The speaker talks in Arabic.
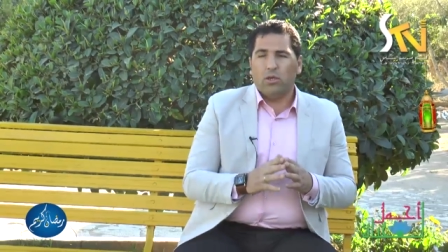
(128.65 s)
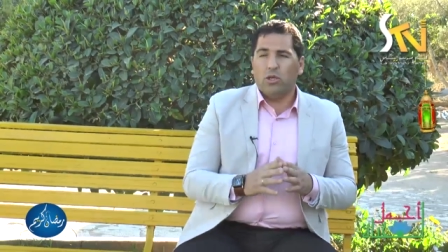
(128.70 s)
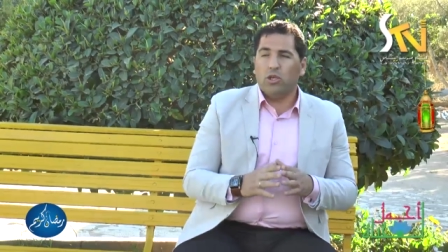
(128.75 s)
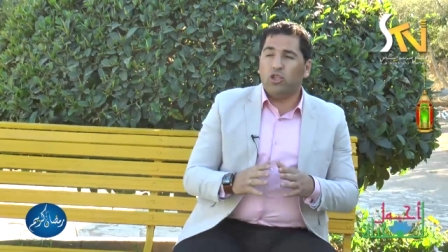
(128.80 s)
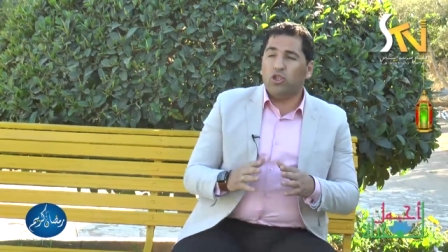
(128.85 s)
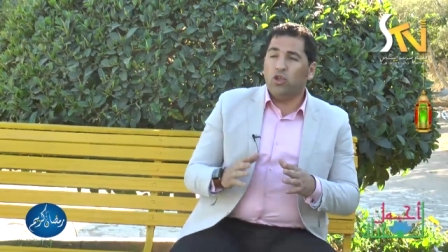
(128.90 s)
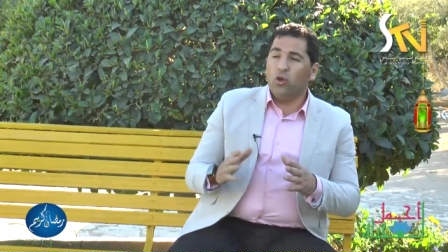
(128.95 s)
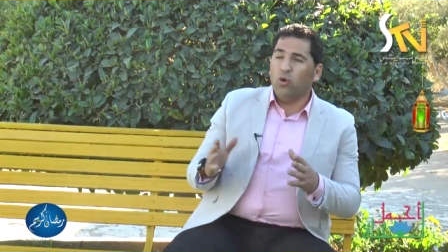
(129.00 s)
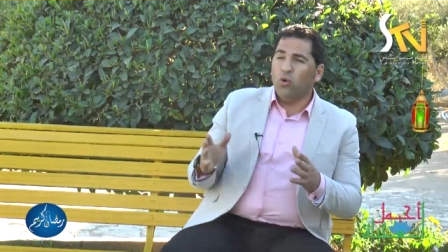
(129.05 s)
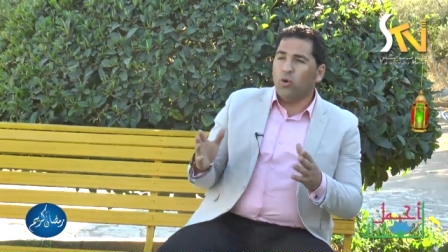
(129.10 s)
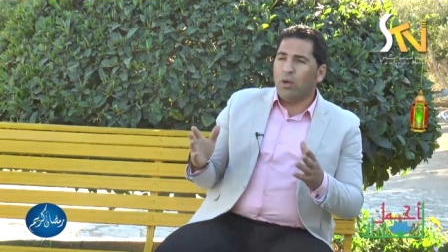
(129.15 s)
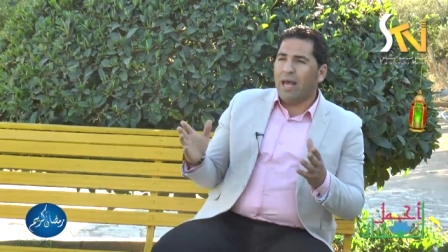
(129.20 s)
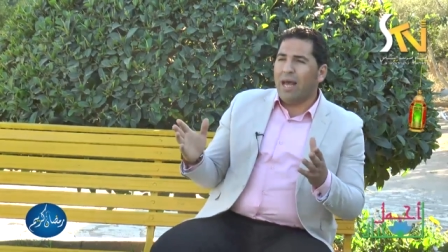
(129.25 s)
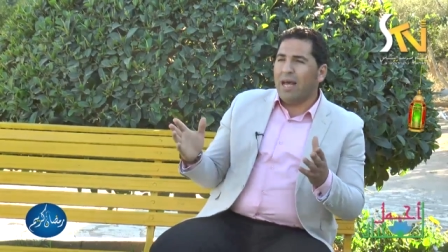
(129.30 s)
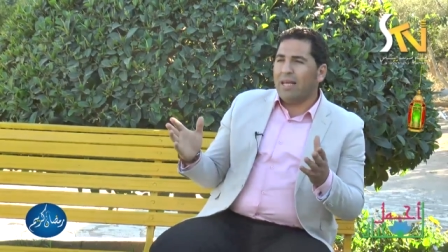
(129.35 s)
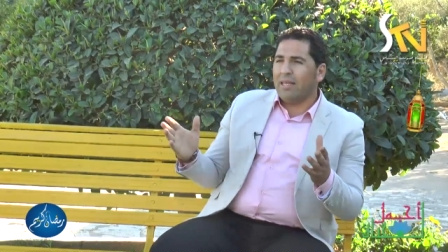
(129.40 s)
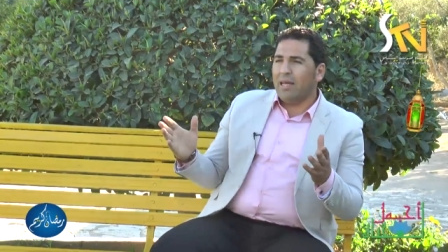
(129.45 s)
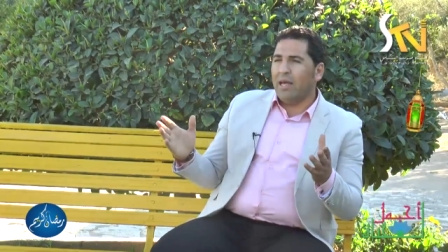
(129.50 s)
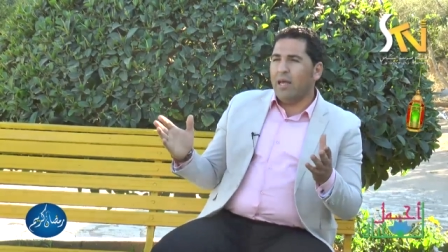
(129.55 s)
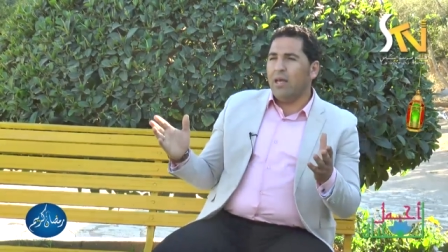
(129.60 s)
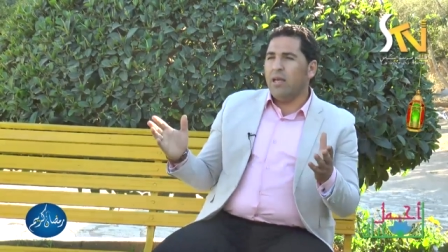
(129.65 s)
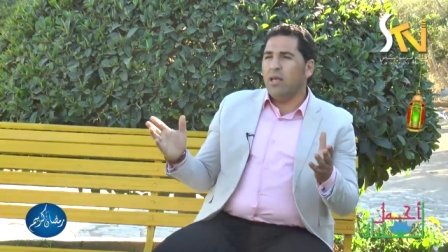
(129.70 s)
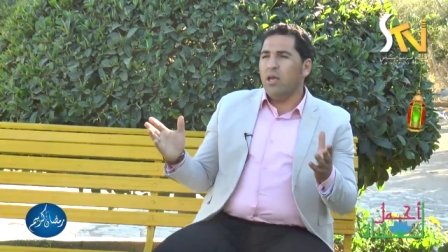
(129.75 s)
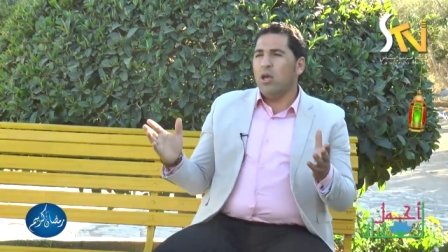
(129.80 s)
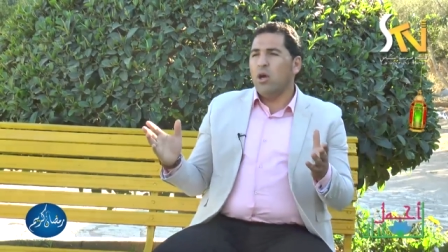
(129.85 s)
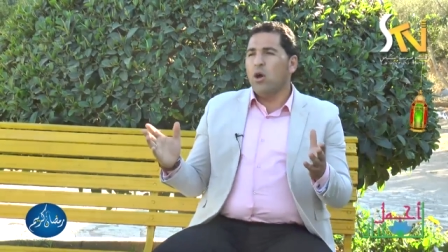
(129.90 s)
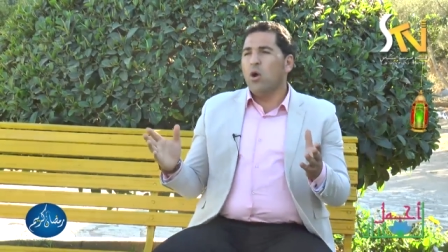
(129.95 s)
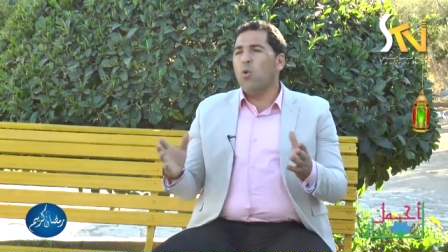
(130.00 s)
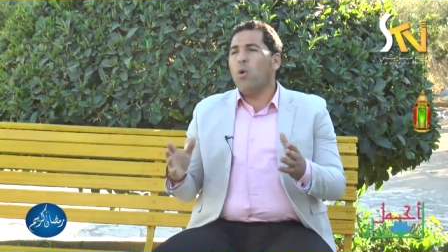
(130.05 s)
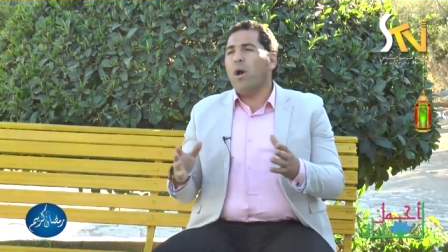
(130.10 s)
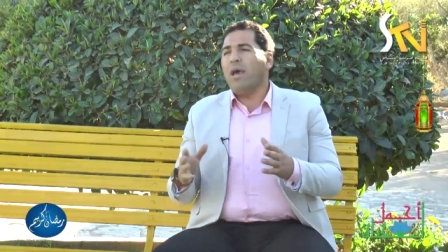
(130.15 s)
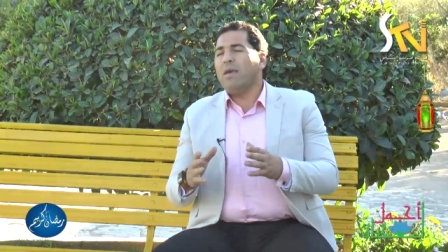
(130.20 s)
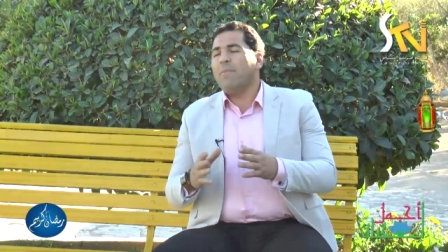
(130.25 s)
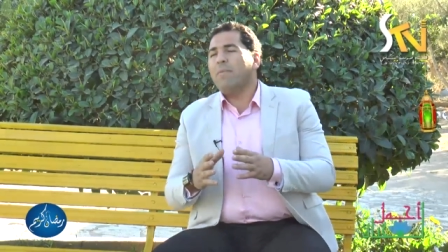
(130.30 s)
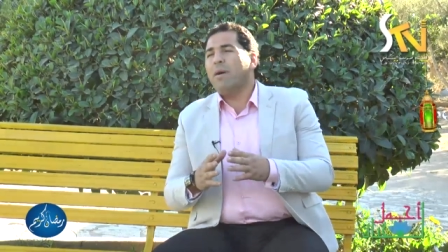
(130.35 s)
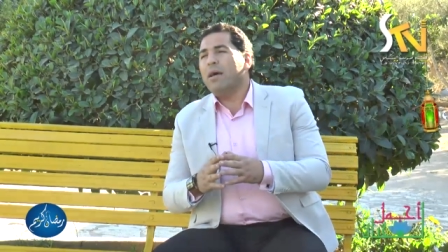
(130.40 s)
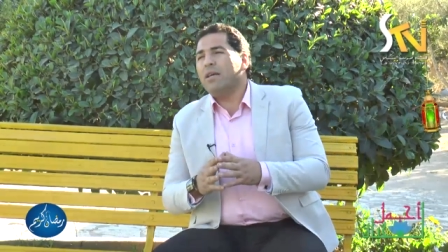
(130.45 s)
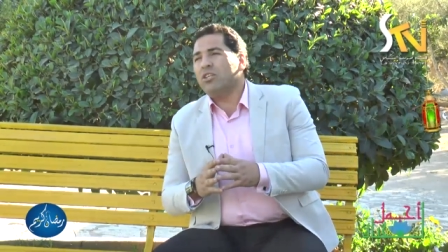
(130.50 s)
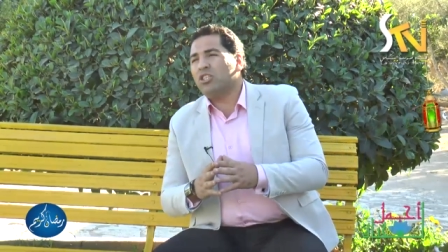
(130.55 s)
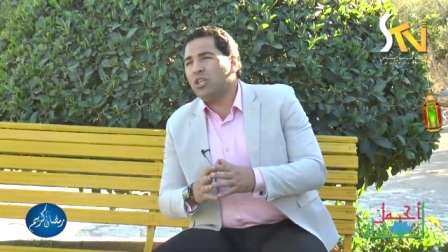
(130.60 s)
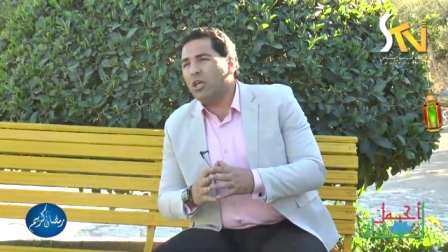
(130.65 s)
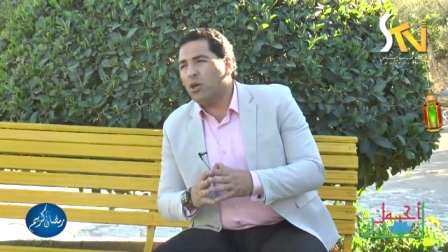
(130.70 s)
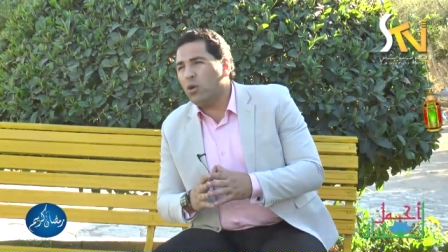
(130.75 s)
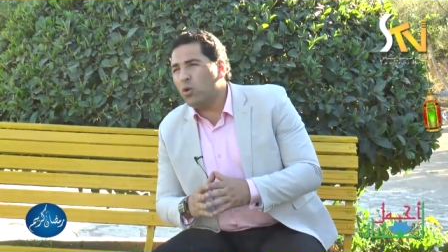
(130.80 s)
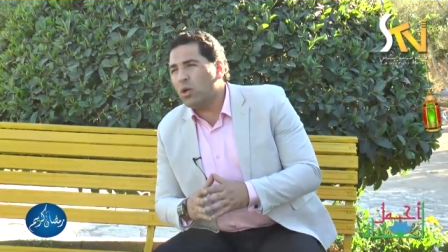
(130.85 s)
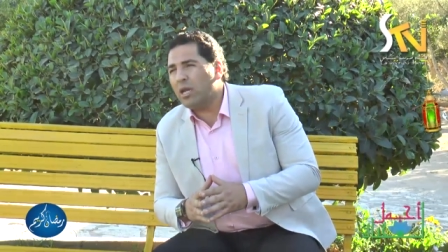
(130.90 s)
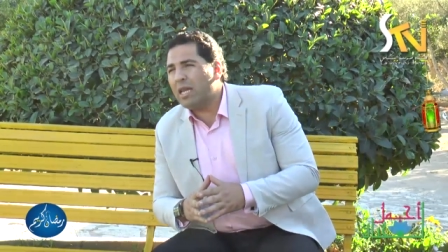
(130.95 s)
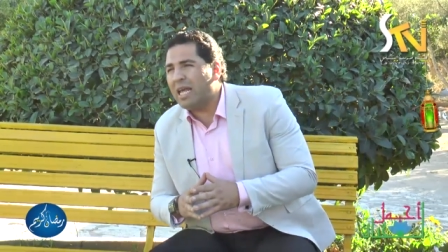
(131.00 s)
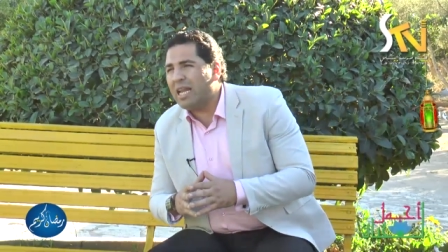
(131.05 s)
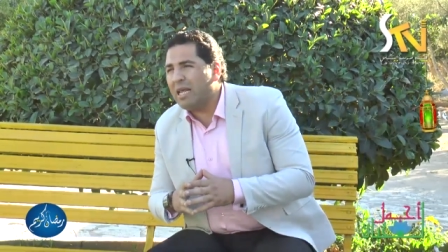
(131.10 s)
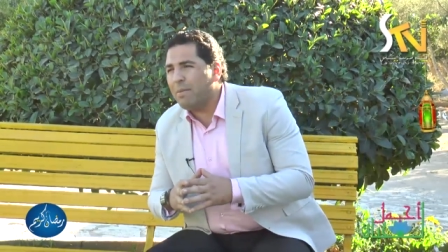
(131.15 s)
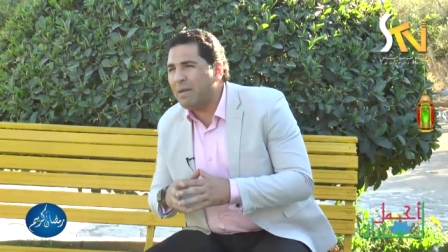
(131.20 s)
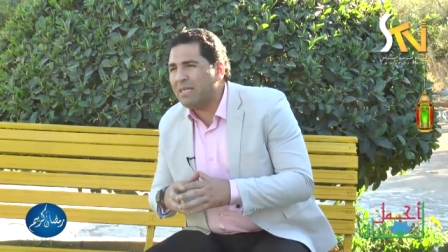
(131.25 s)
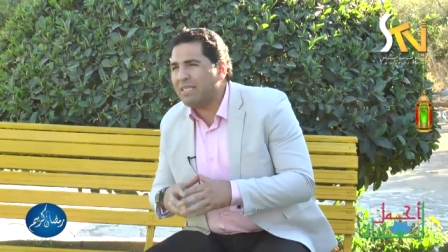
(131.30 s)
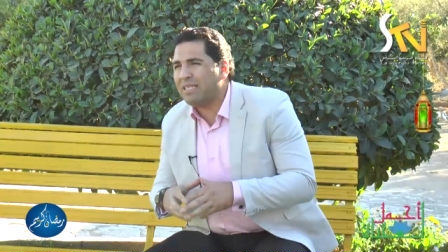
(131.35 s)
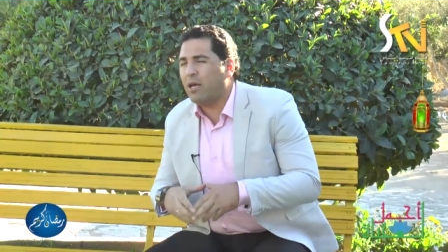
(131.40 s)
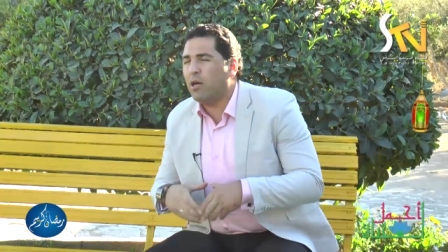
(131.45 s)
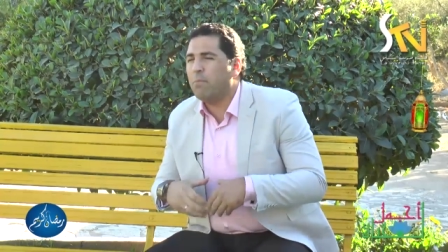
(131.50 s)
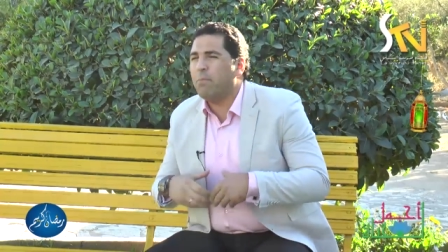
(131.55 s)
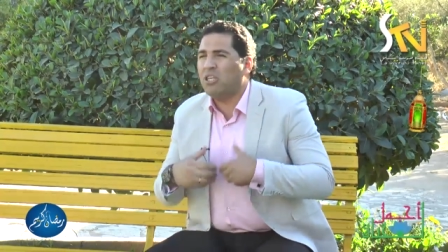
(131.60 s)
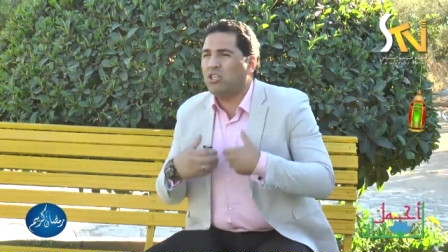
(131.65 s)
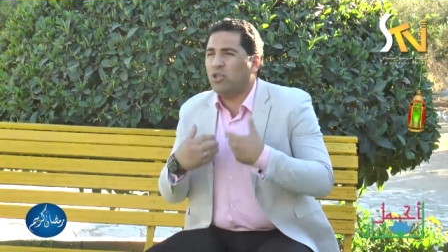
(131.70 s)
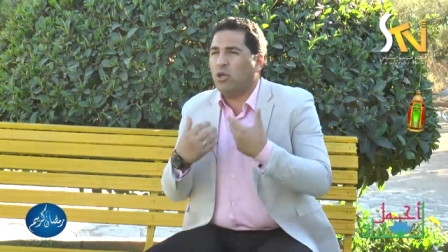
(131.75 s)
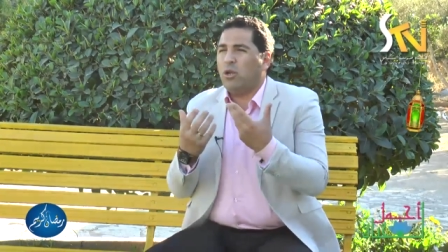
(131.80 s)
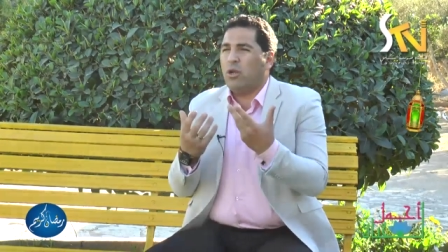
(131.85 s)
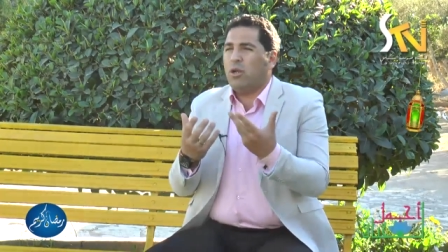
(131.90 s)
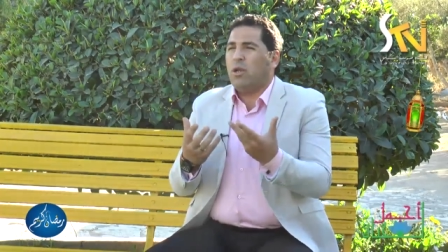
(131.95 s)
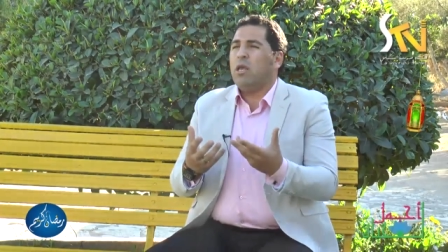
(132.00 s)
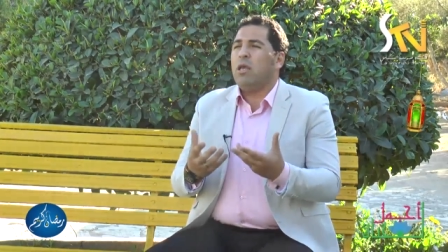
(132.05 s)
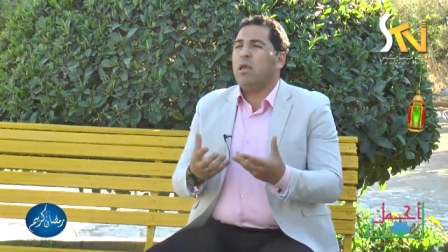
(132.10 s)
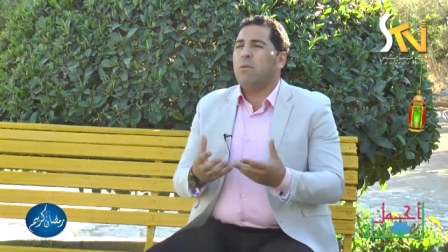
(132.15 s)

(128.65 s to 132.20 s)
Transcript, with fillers: الشعور هذا هو الشعور اللي أنا بشعر